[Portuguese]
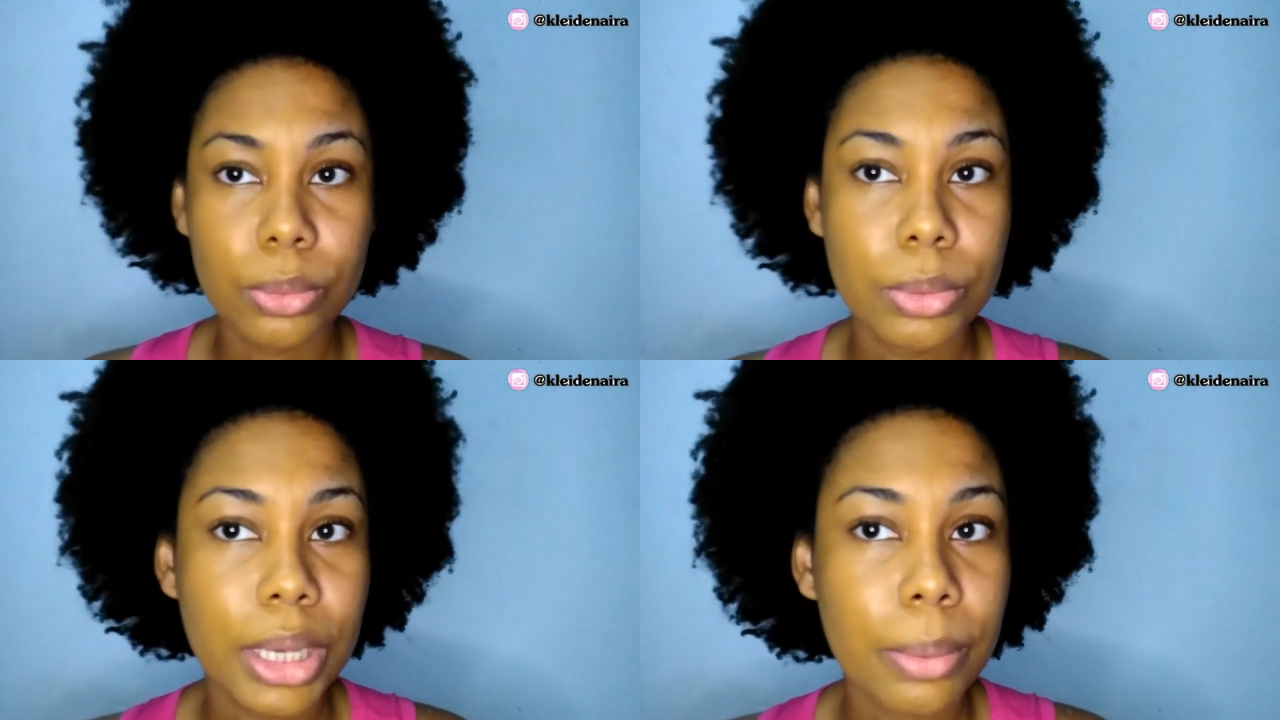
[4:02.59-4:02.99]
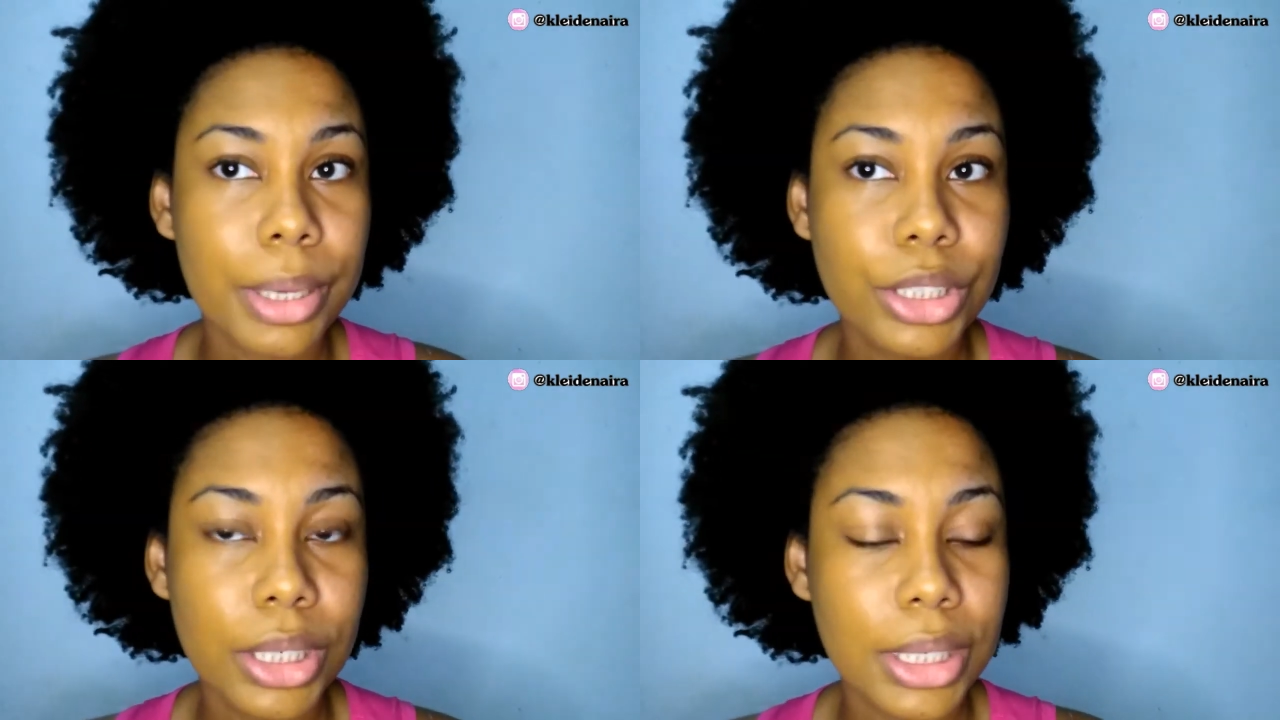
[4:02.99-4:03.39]
o que eu
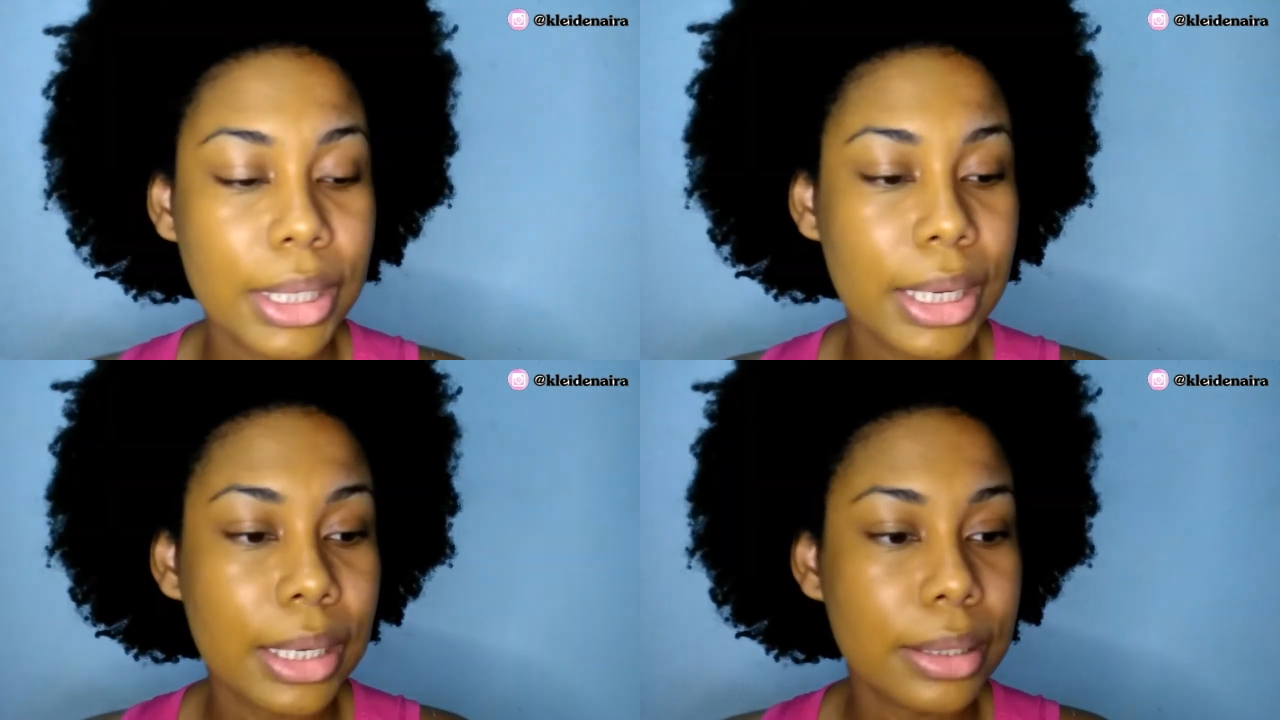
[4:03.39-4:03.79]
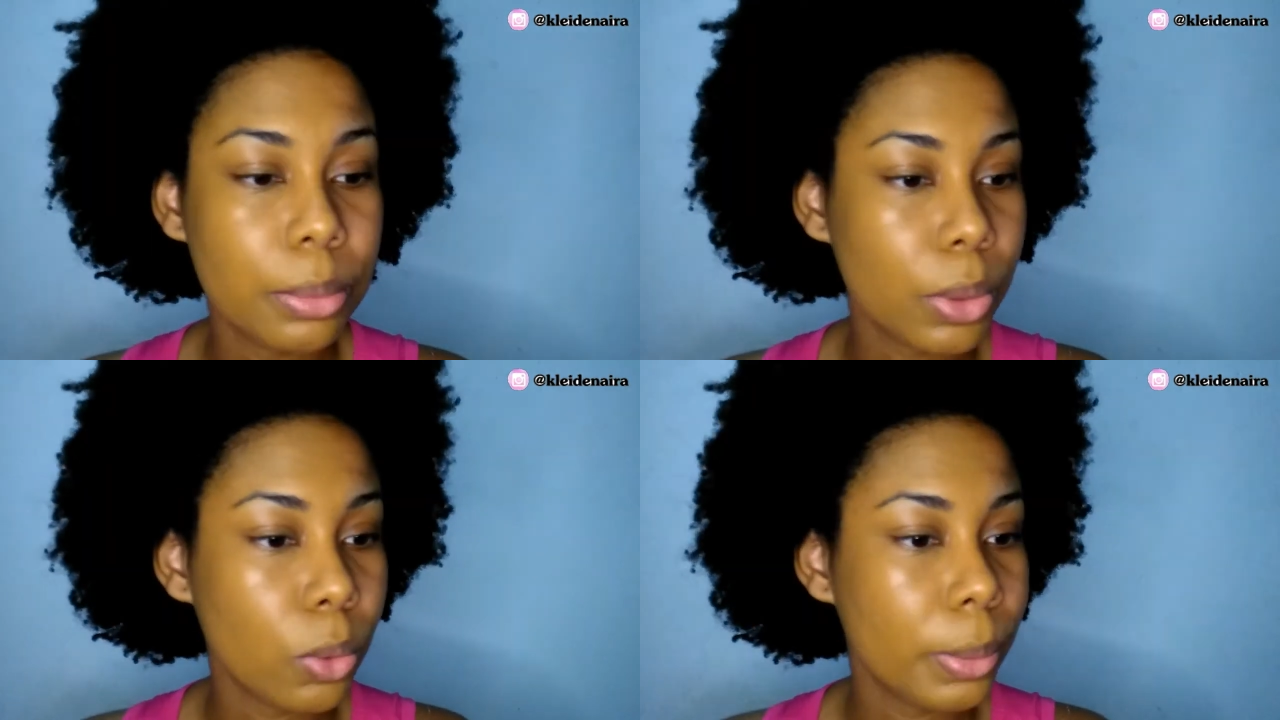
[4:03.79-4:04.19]
achei é que ela tem
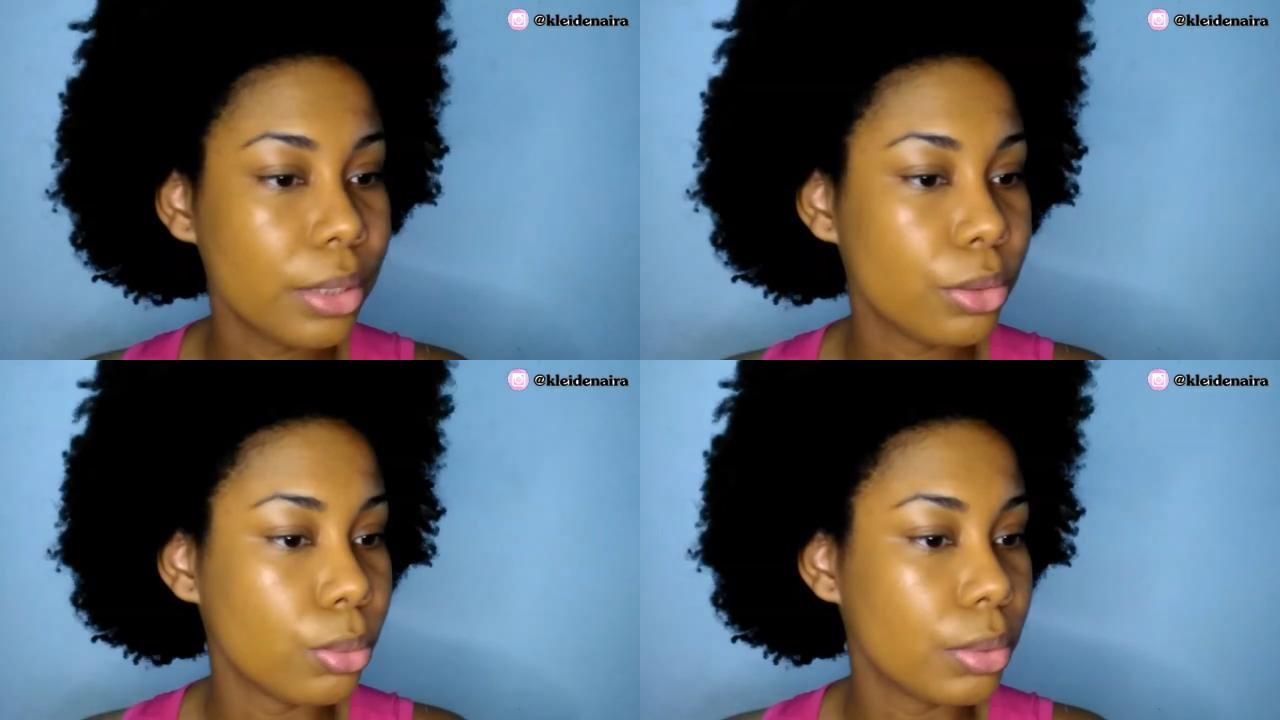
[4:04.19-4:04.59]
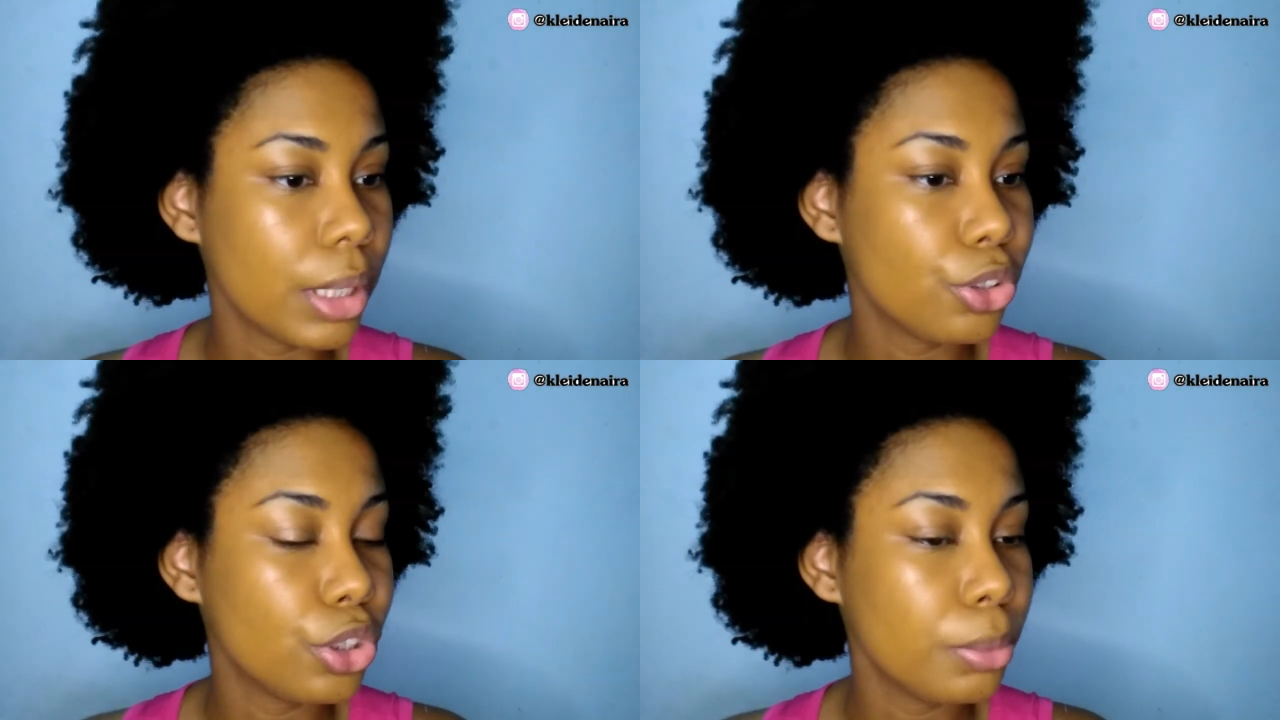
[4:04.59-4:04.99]
uma
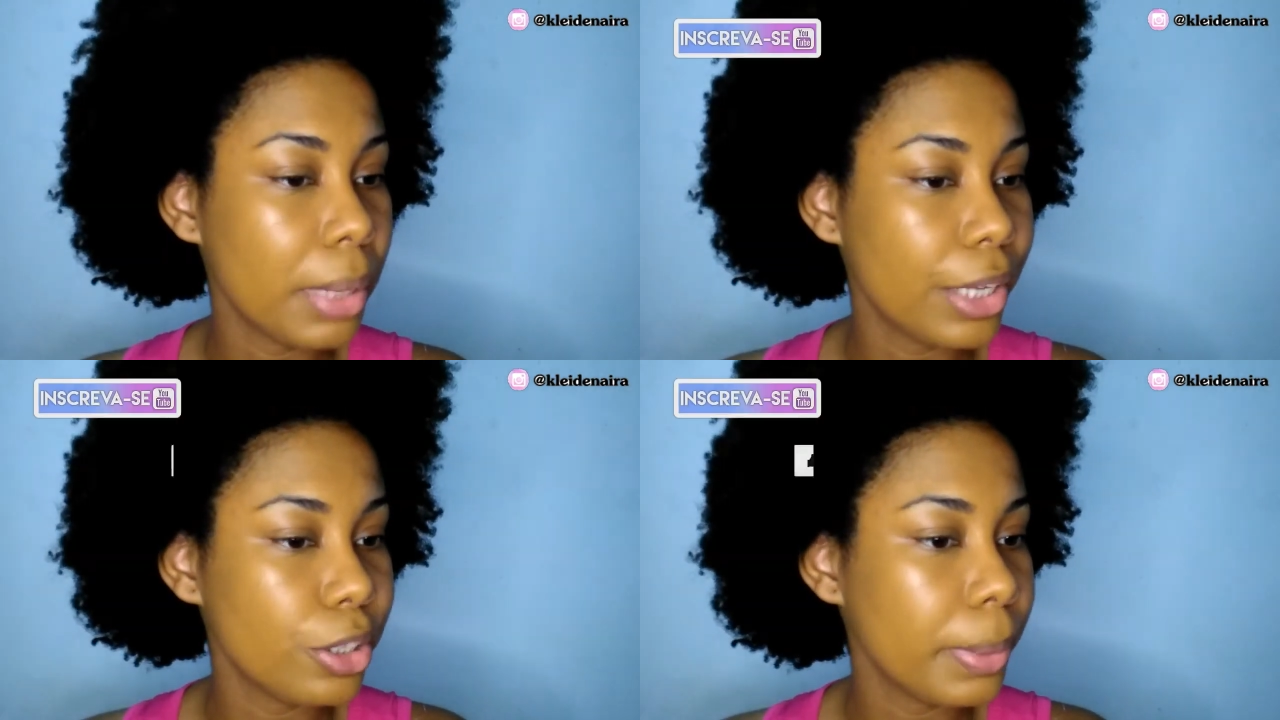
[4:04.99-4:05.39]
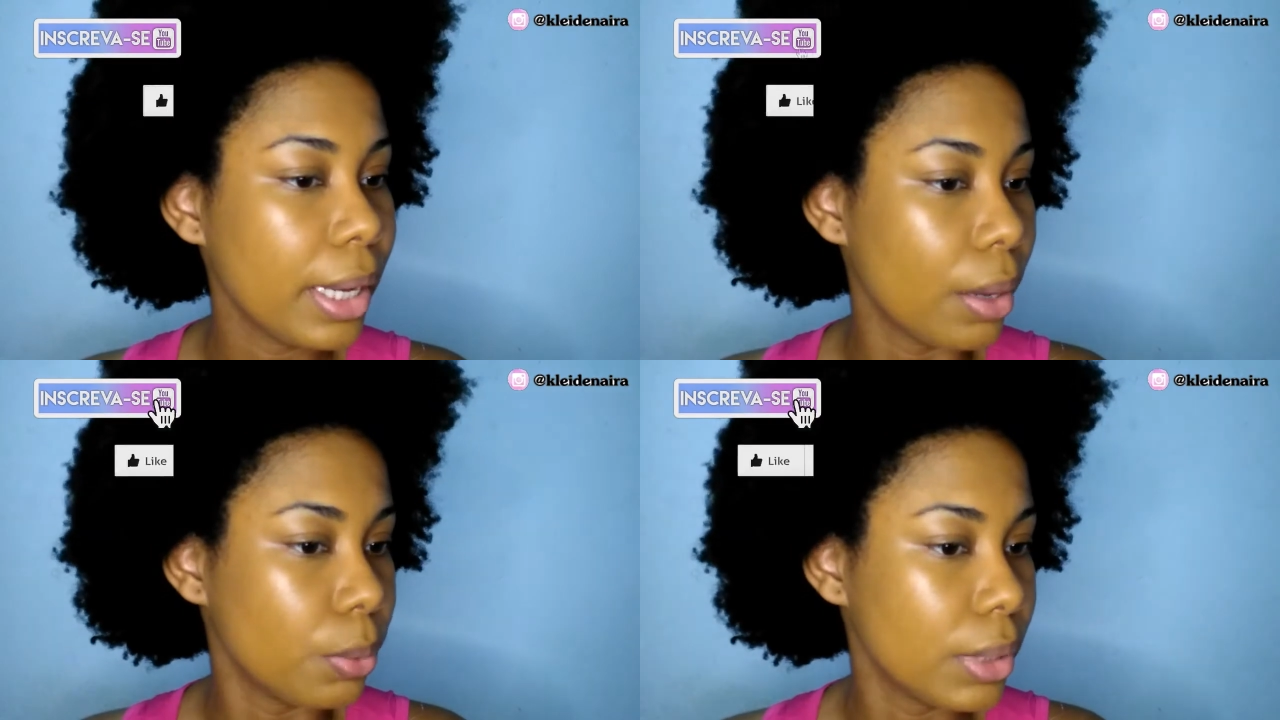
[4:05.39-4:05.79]
cobertura de média
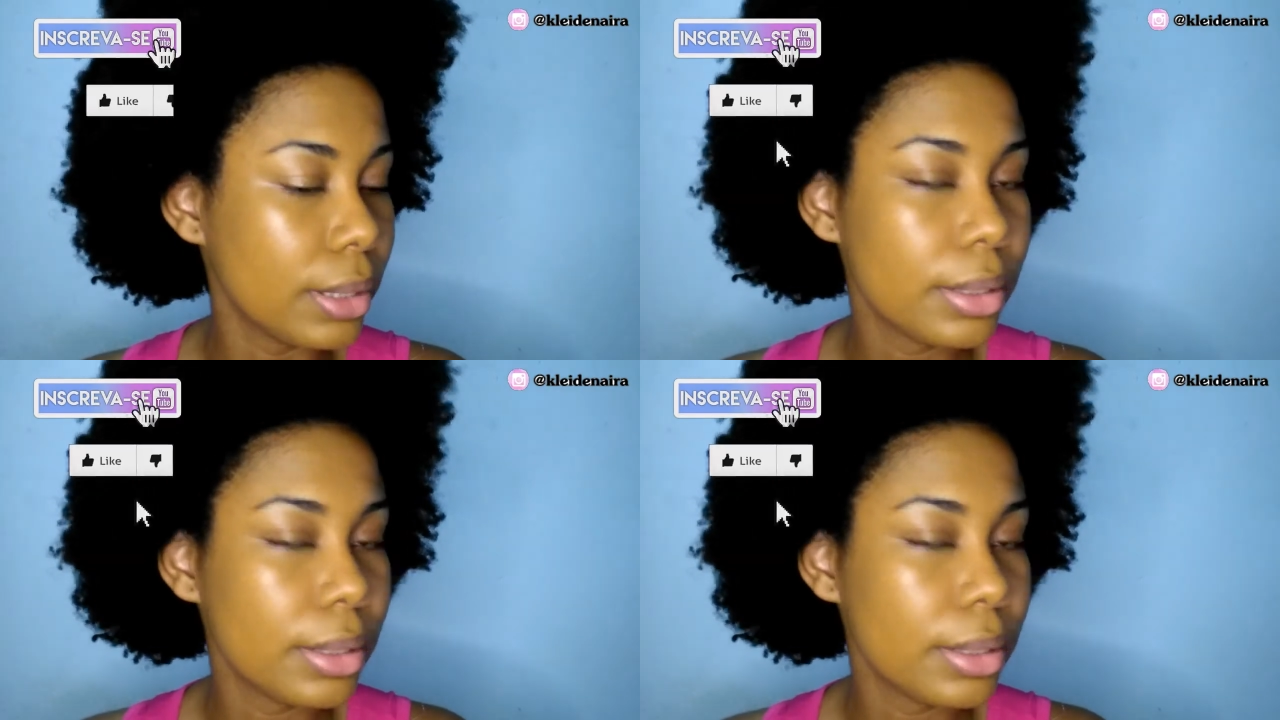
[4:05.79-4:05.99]
para alta,